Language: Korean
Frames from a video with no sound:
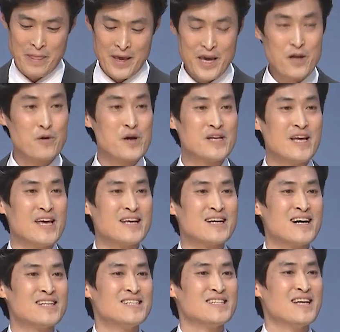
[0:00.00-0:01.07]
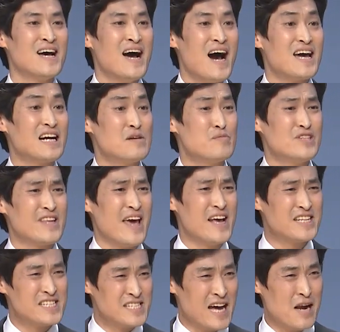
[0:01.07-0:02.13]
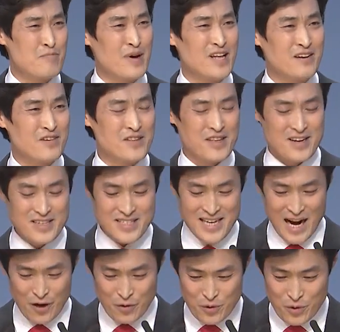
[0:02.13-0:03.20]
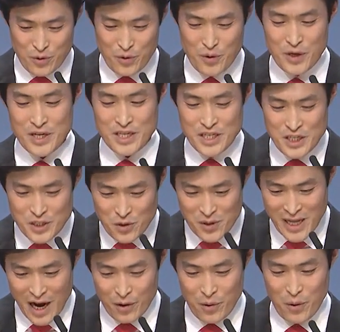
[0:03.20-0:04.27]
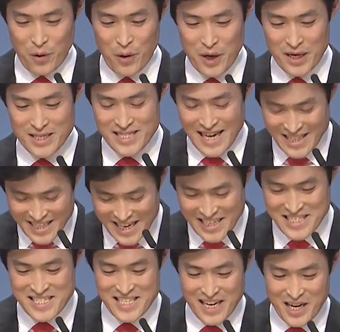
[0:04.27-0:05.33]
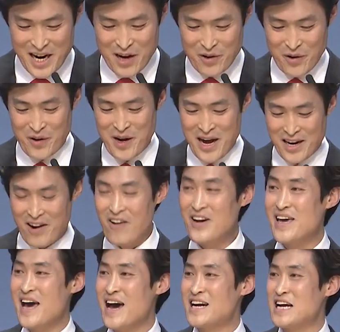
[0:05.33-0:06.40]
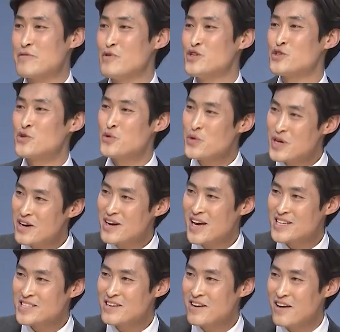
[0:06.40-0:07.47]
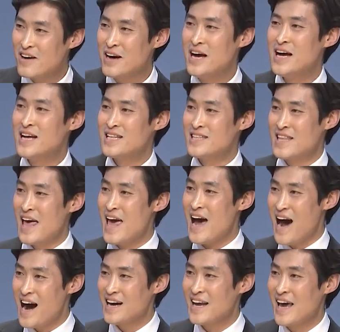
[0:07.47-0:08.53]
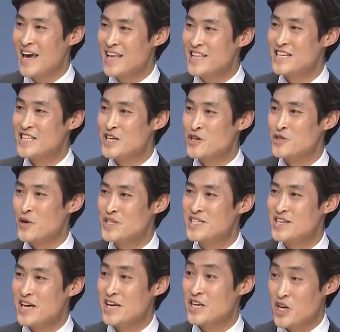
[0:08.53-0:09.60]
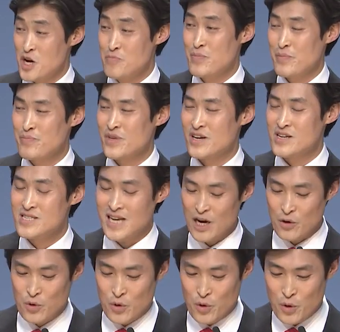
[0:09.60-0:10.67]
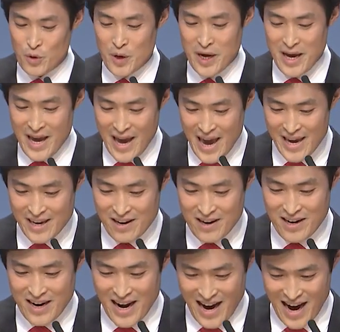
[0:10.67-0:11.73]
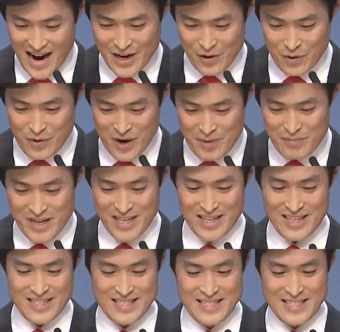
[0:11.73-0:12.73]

이로 인해 인간은 하나님을 대신할 만한 것들을 자꾸 의존하고 찾기 시작하고 거기에 하나님을 투영해서 내 안에 있는 근원적인 결핍들을 자꾸 해결하려고 합니다.